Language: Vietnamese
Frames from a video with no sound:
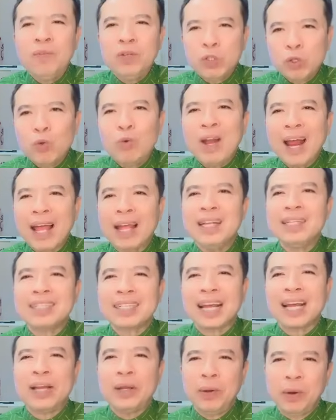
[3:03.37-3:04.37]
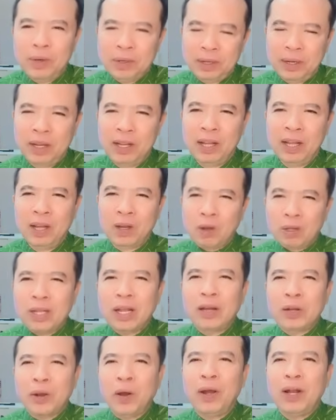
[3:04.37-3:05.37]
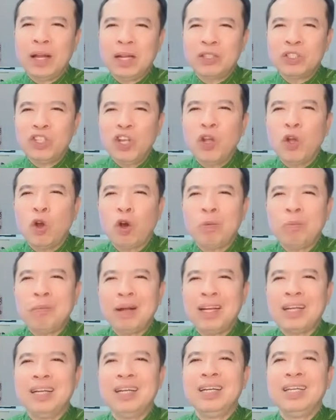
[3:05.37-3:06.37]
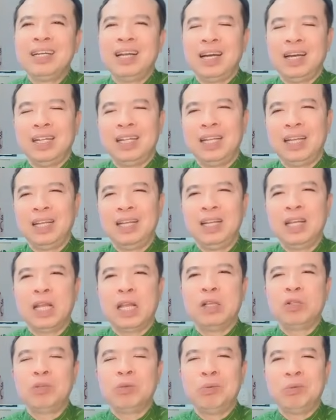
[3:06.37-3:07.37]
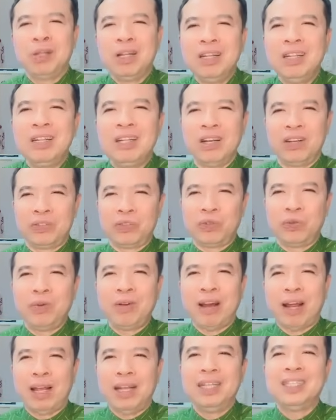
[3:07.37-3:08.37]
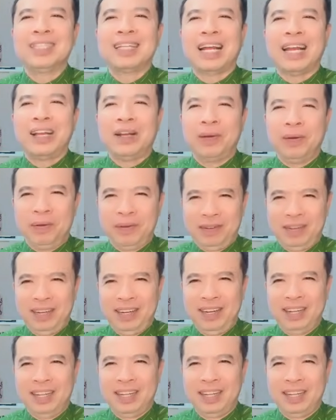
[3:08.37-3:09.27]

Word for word: đối với Judas Iscariot có thể nói rằng dưới con mắt người đời thì Đức Giêsu tin tưởng Judas Iscariot